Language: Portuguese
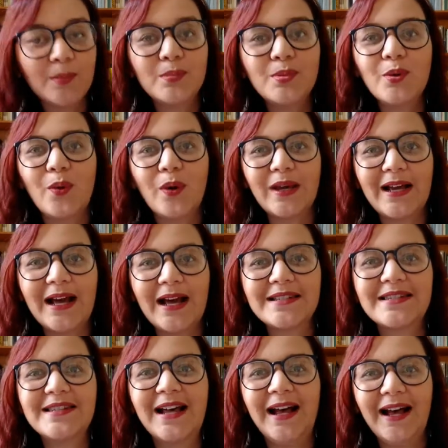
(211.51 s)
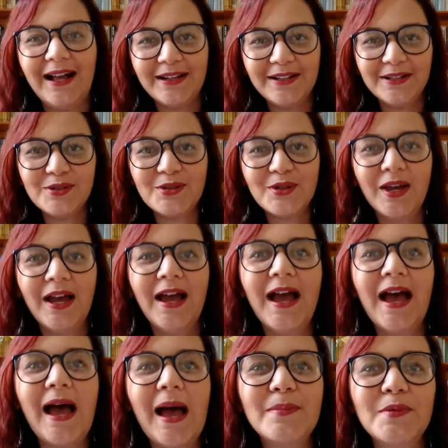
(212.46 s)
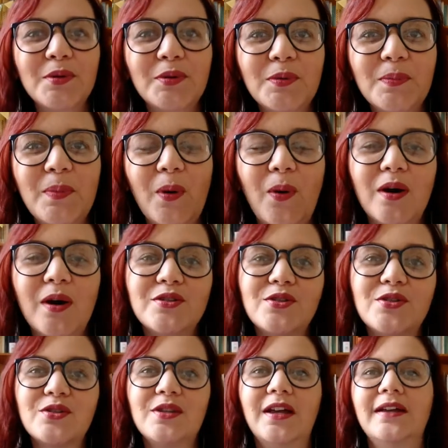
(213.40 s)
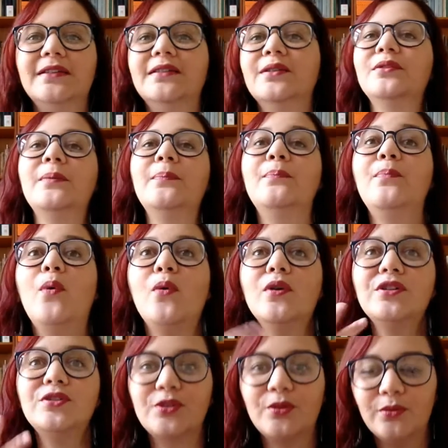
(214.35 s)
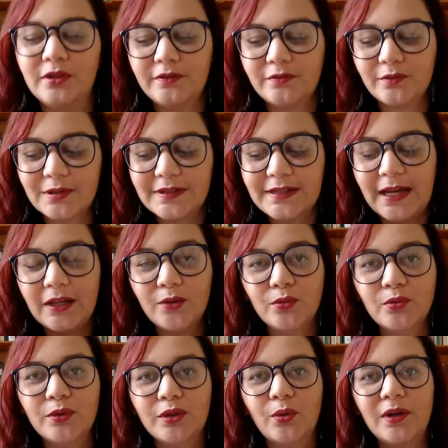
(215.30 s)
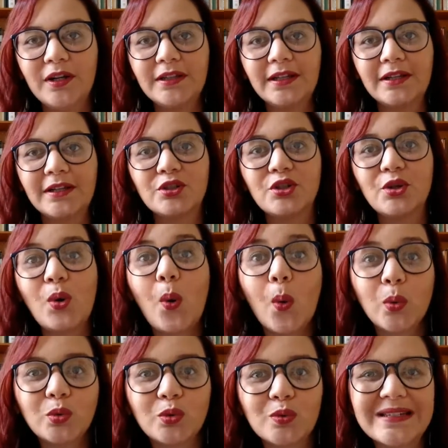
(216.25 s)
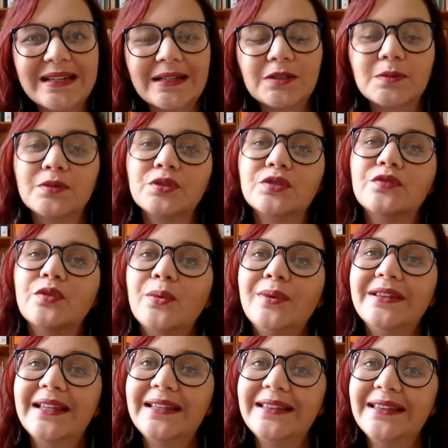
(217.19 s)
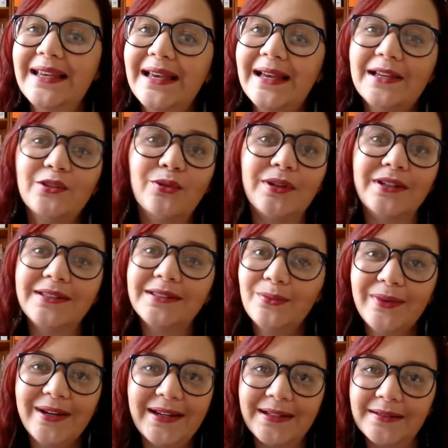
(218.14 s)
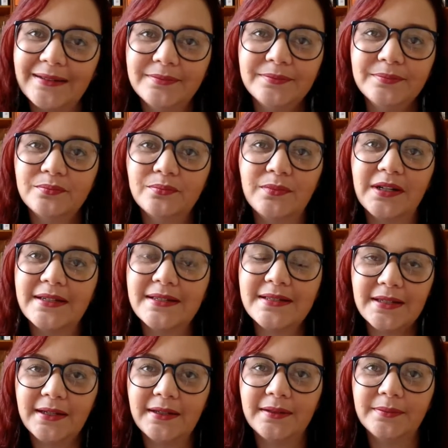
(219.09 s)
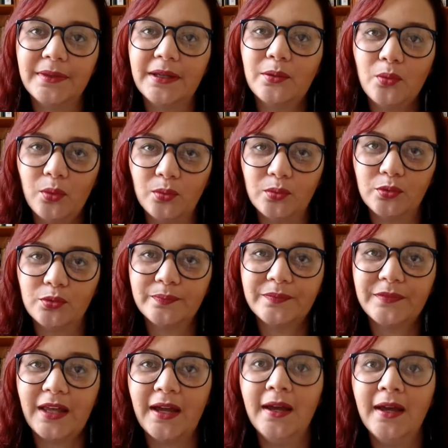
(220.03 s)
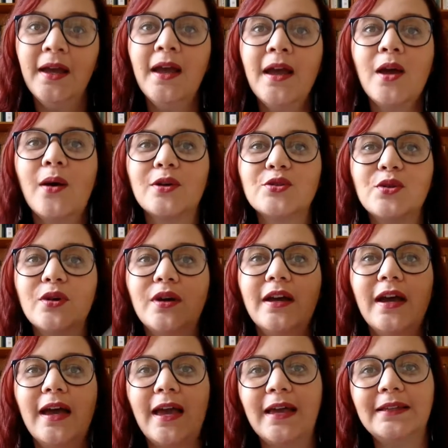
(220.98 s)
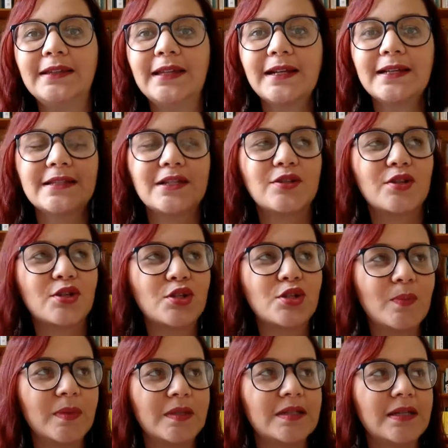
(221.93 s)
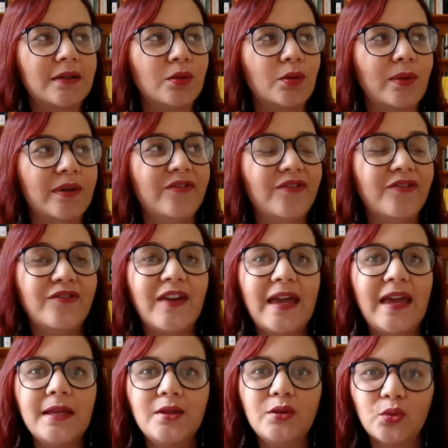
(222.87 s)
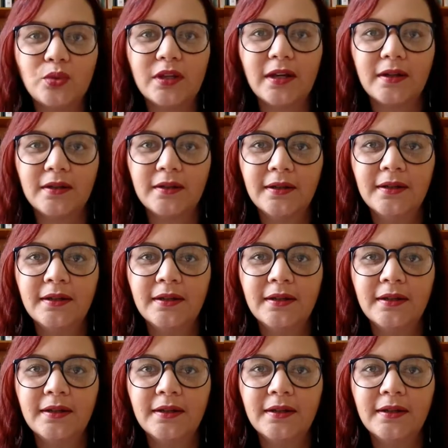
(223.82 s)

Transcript: Bioy Casares, amigo do Borges, né? Então depois que o livro saiu em coletâneas de contos, é que as pessoas foram entender que aquilo ali não era uma resenha, era um conto, né? Eu acho é, é interessante a gente pensar no efeito, né?